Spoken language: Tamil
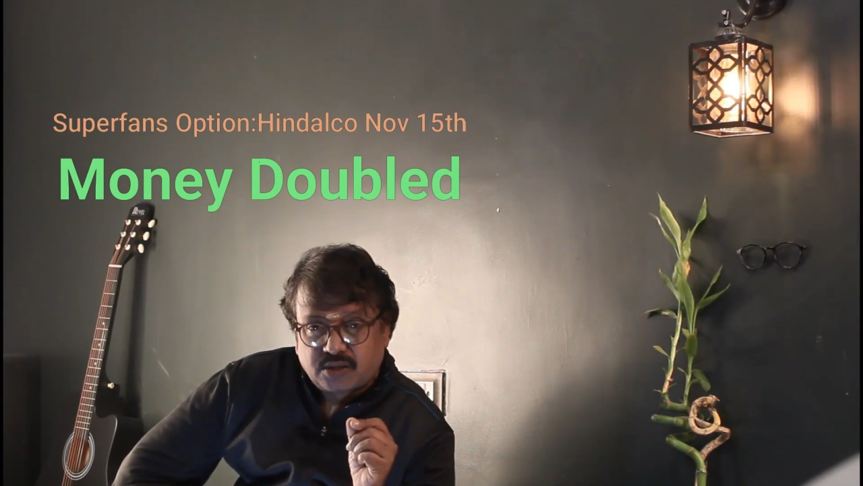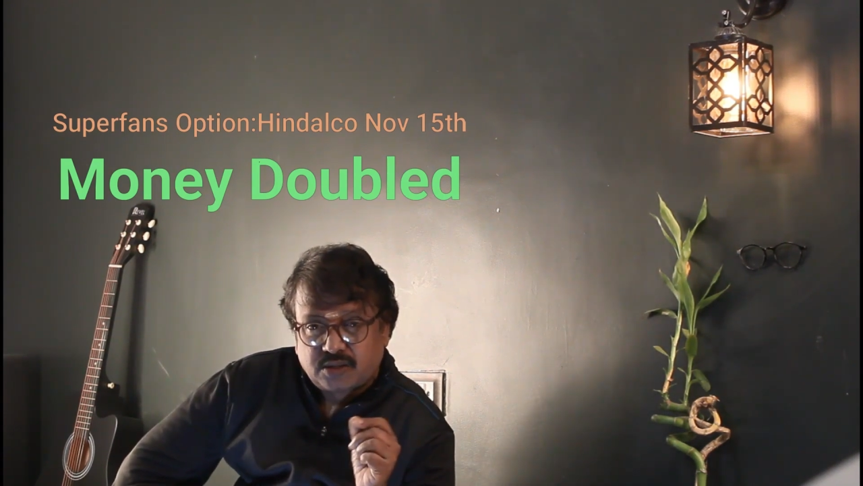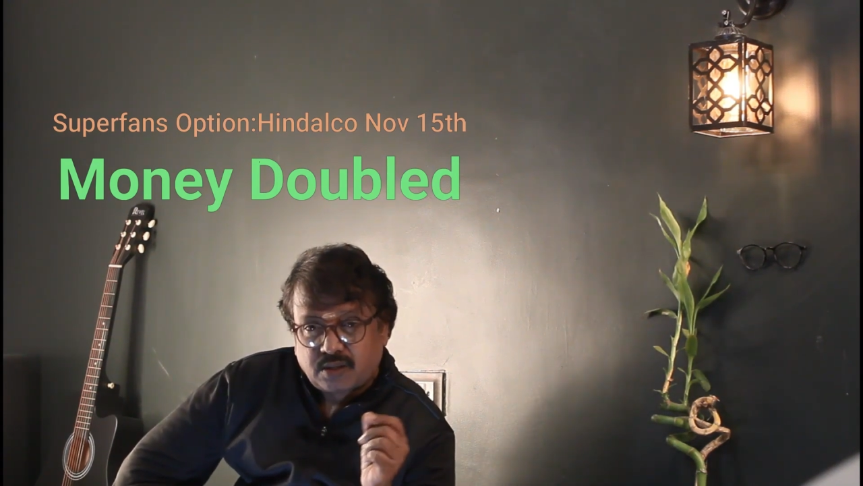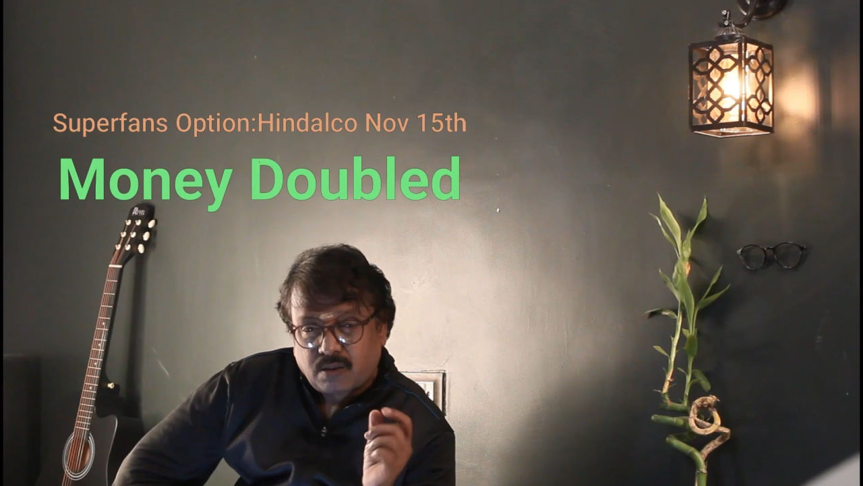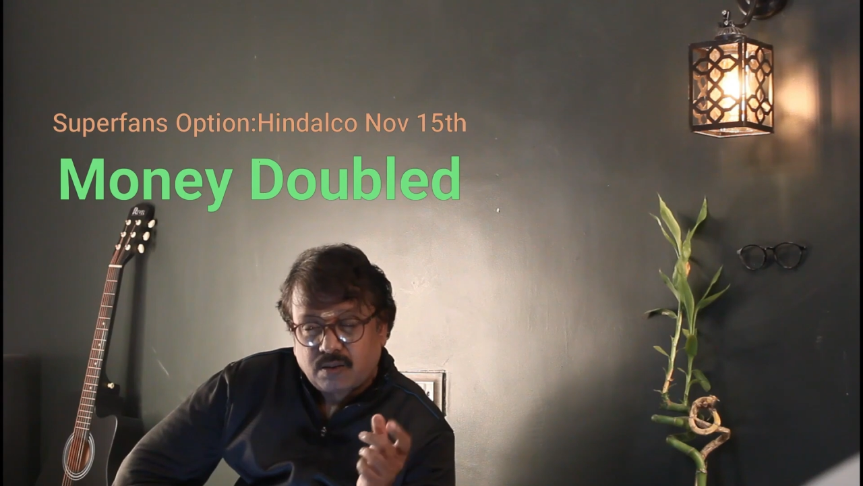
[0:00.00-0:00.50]
ஒரு
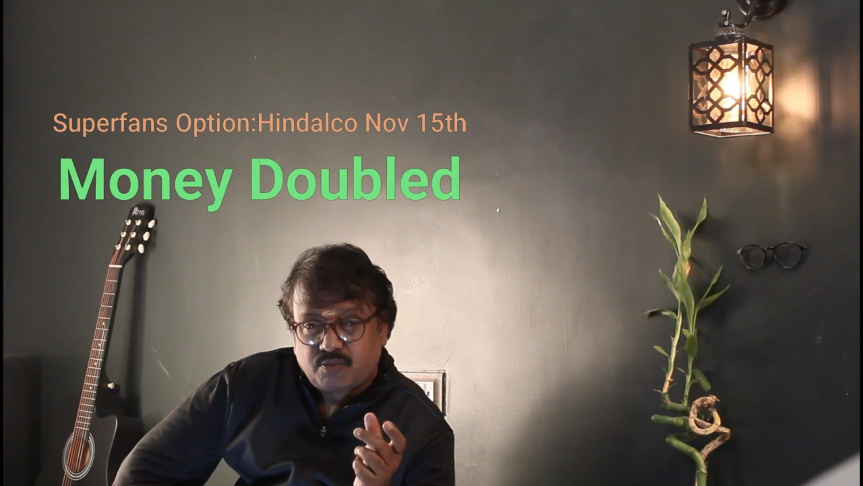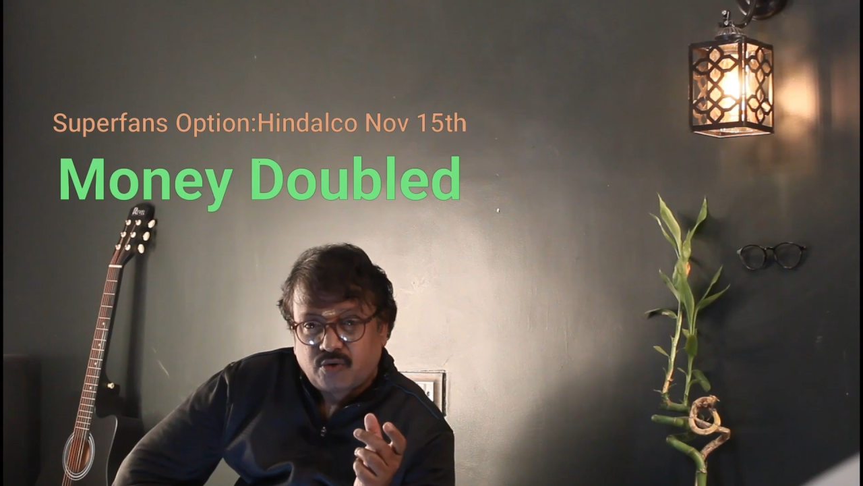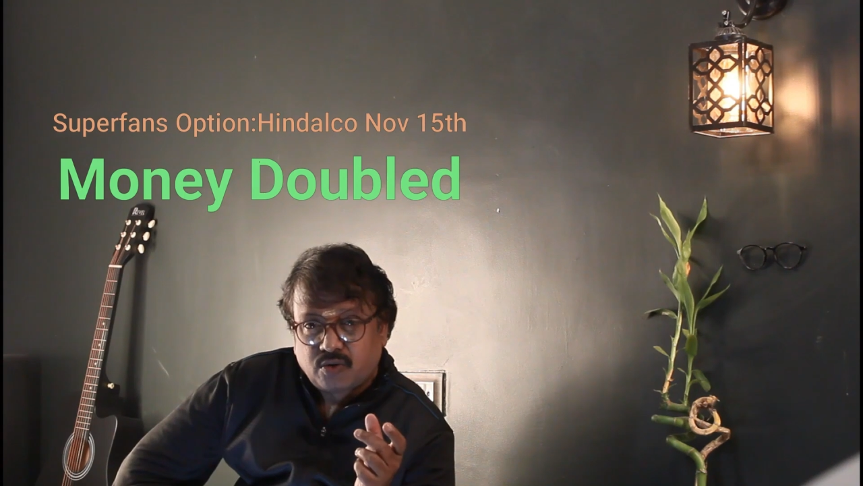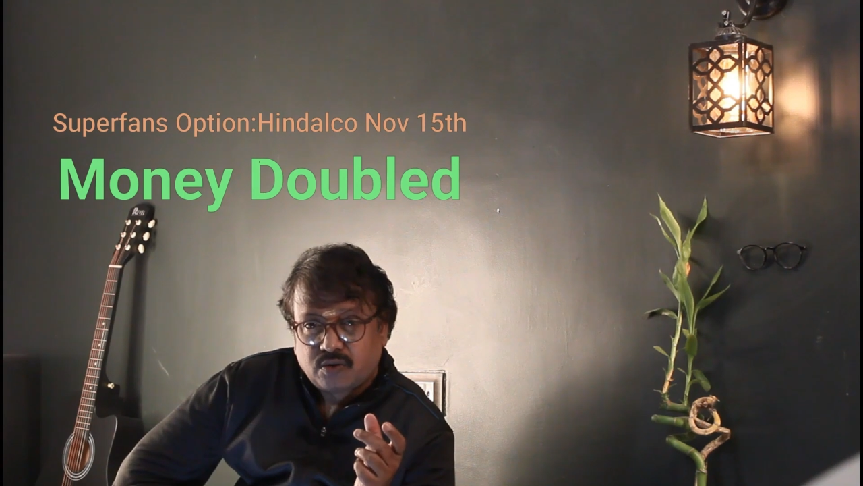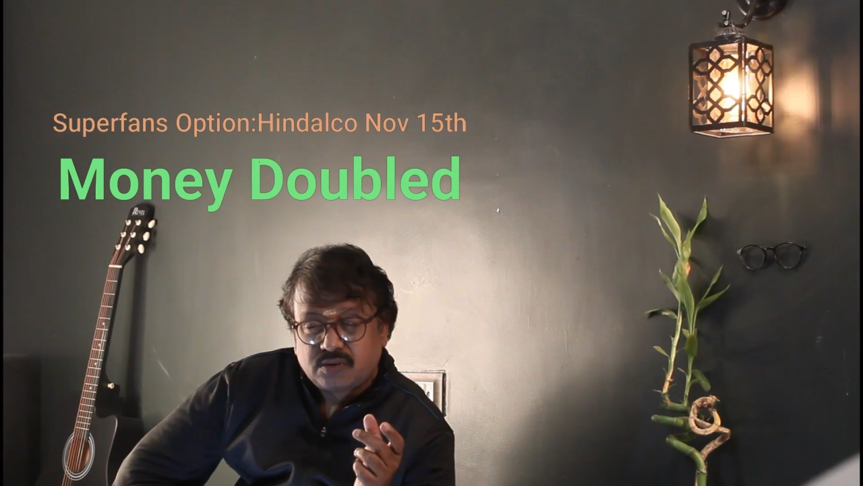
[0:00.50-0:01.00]
ஸ்டாக்
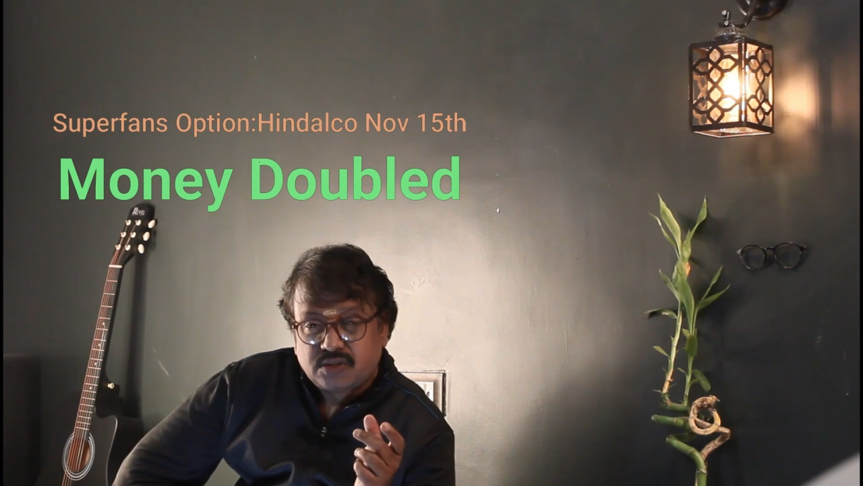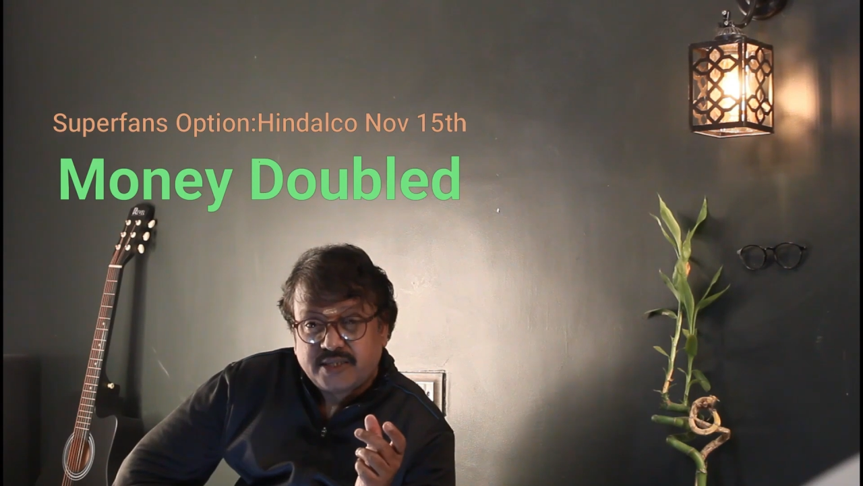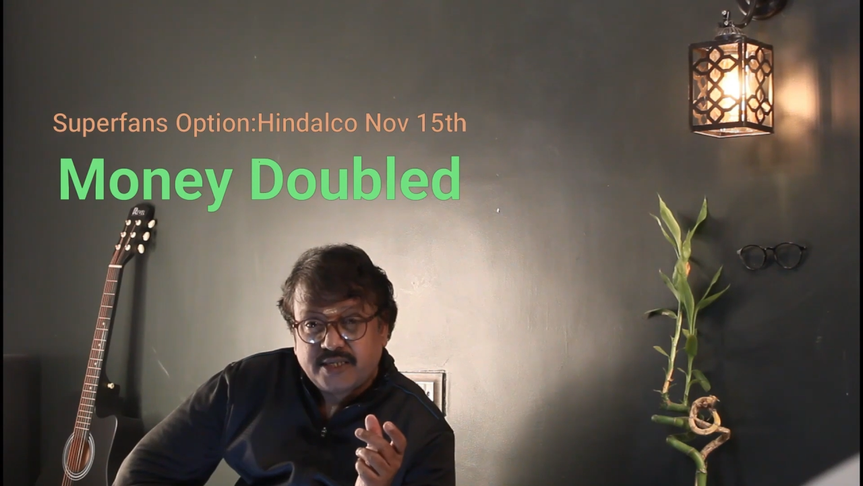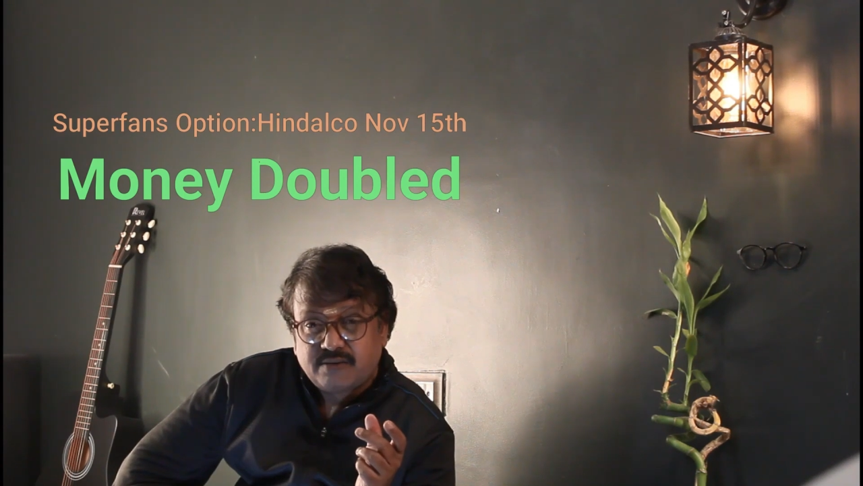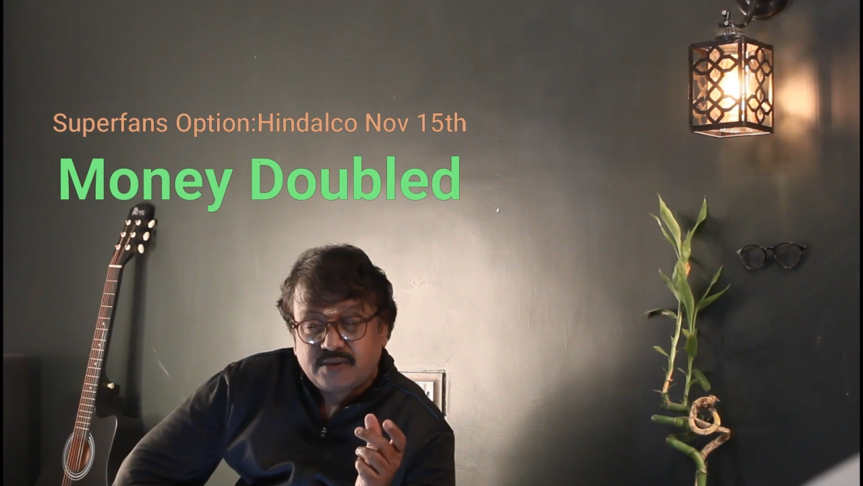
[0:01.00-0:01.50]
காலர்
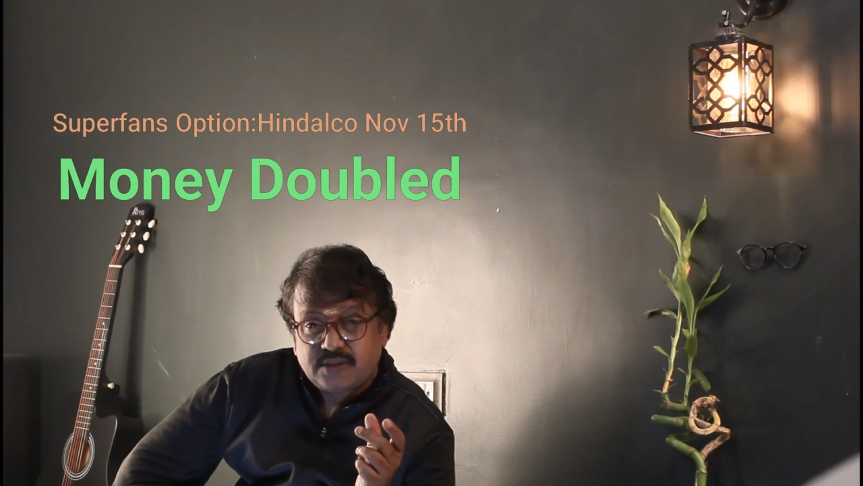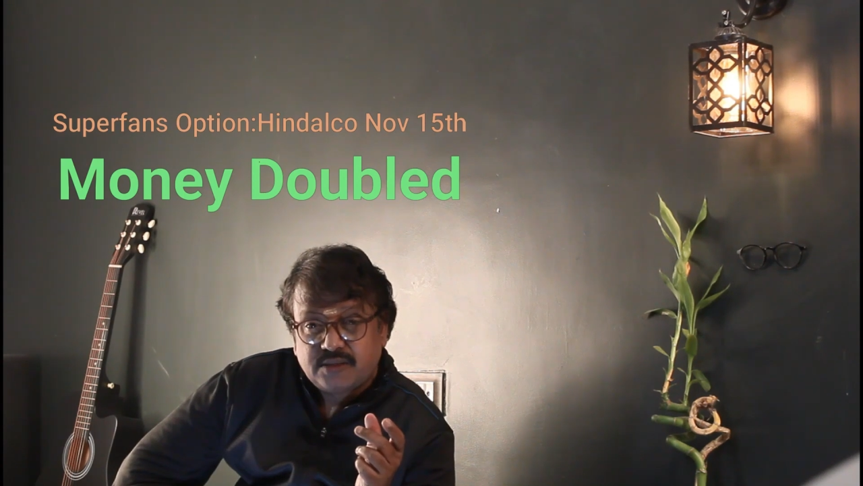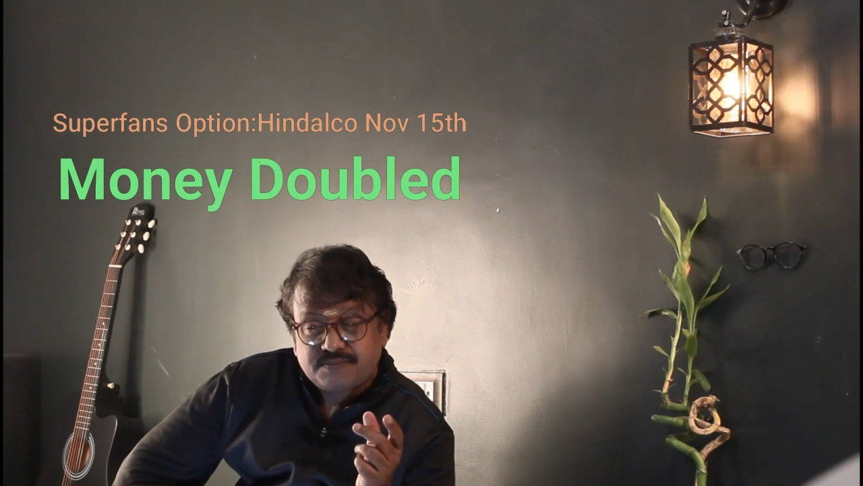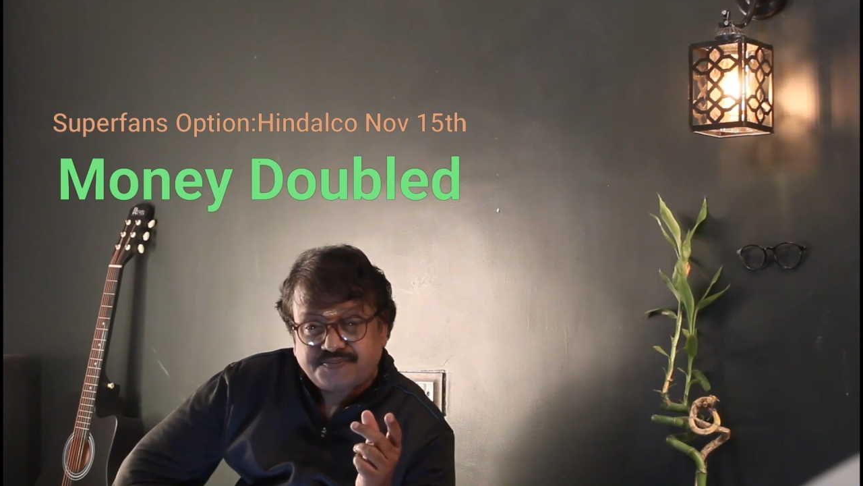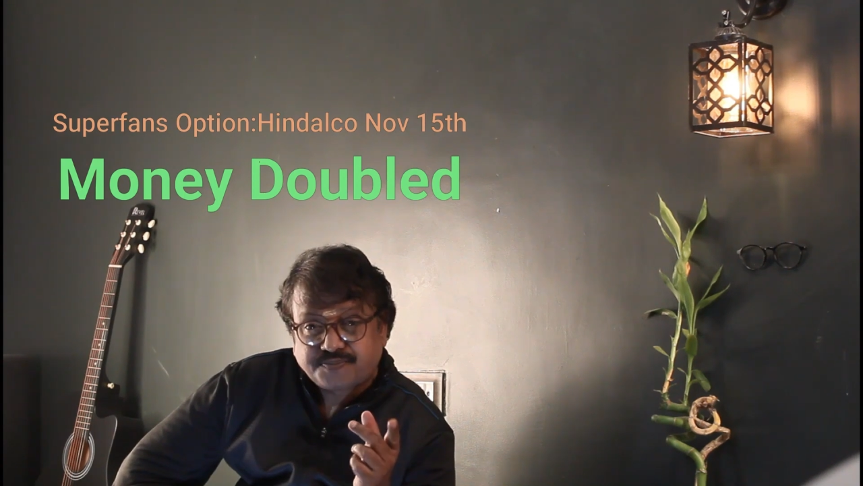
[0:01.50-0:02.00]
கூட்டம்
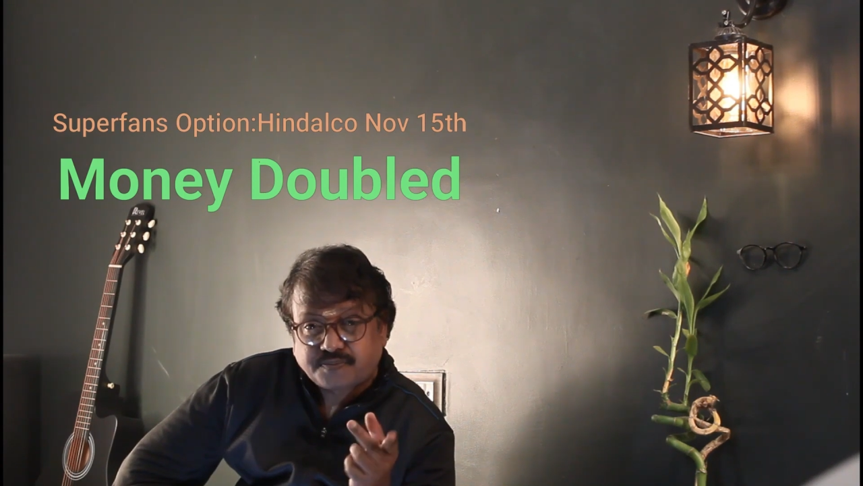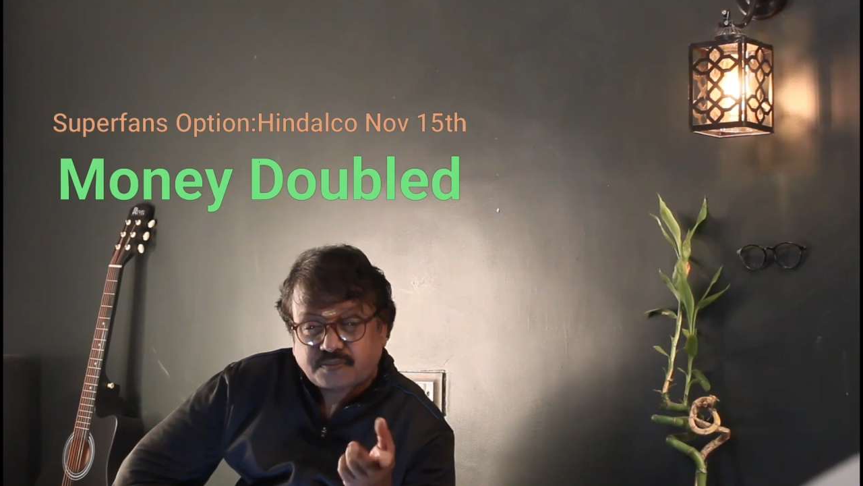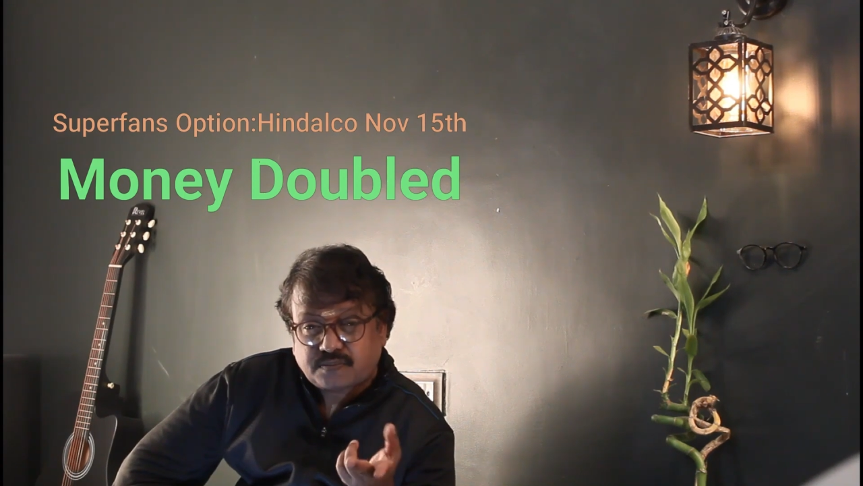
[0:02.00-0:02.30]
திடீர்னு வந்து